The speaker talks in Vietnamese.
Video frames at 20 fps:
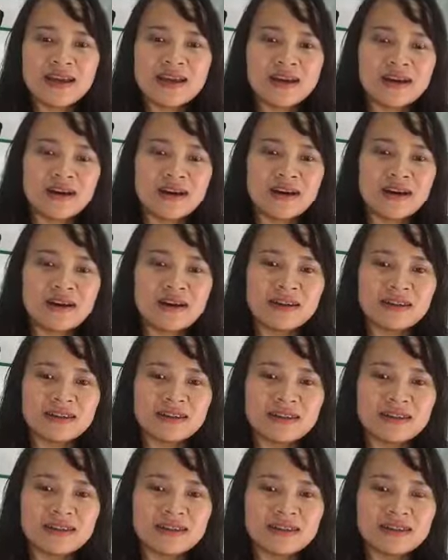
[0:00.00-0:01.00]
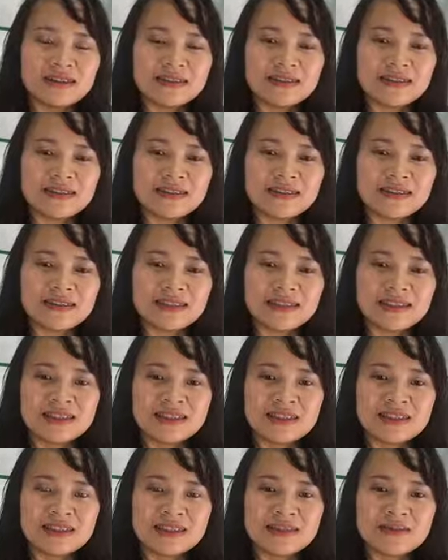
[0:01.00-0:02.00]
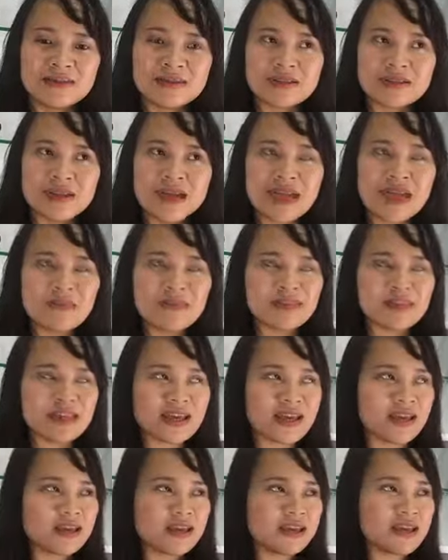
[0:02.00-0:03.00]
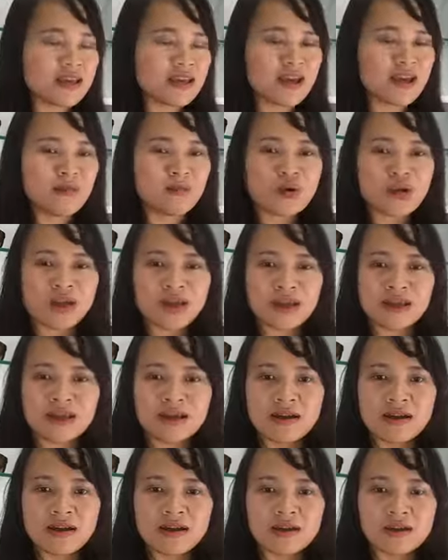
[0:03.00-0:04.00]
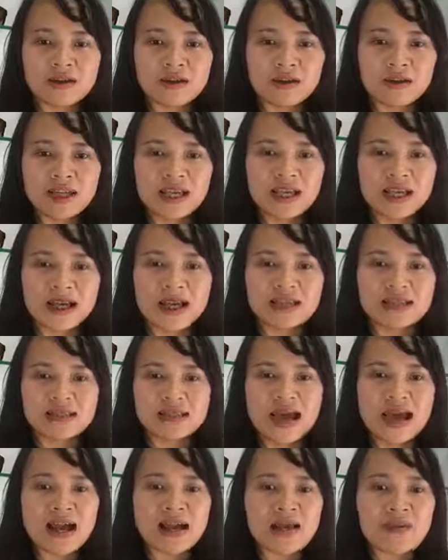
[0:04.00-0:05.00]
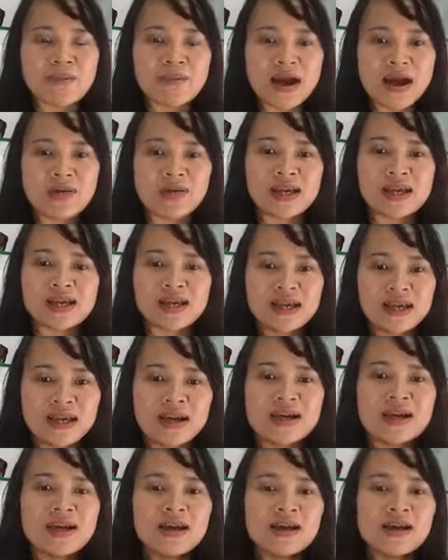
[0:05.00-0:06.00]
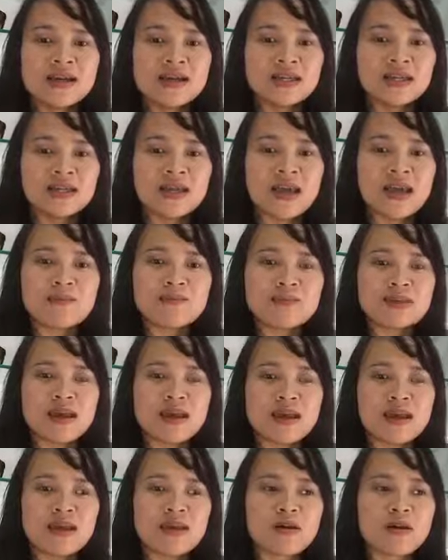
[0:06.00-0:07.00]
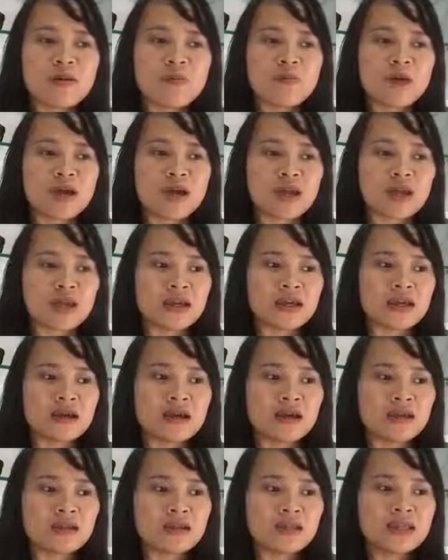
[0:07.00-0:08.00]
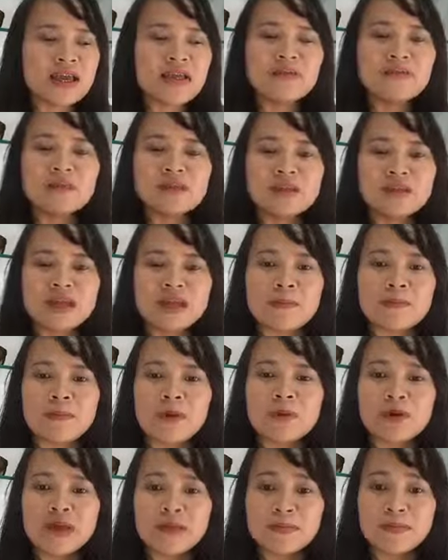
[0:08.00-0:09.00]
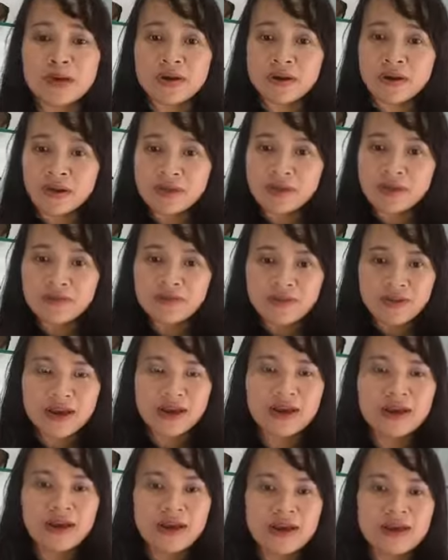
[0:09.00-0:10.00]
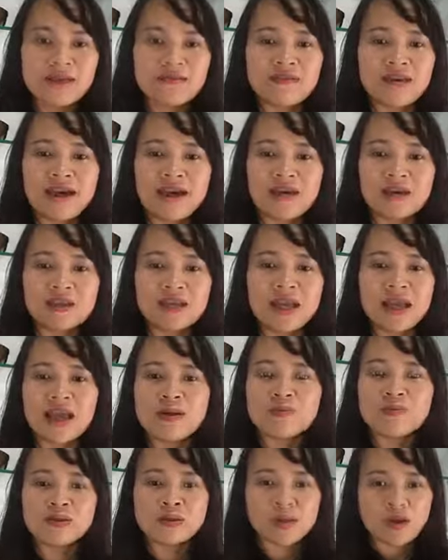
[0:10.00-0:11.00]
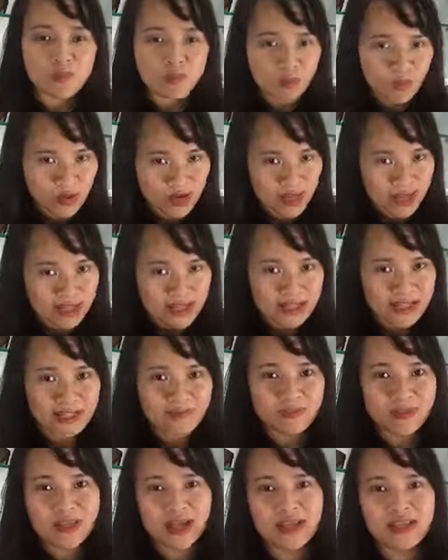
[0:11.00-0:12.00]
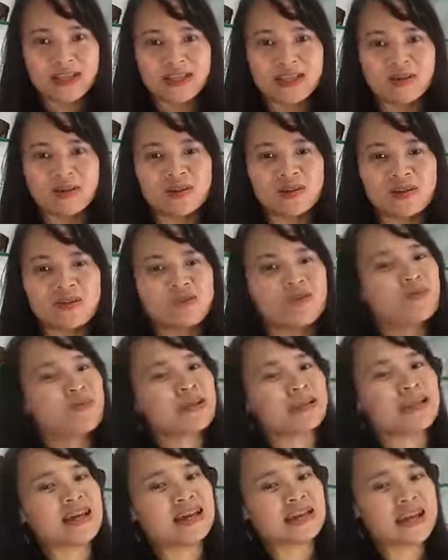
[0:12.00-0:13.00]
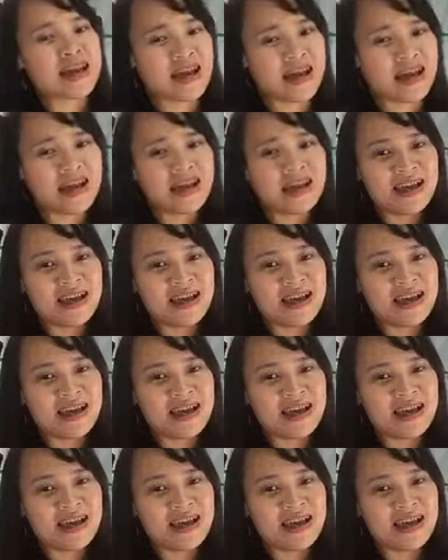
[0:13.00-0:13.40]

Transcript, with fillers: Uh, um, em sẽ thiết kế một cái uh, có thể là sang ngày mai ngày kia thì em sẽ có một cái uh, thêm những cái mẫu kính mới về, và có thể em cũng sẽ có một buổi livestream để các anh chị có thể shopping tại nhà.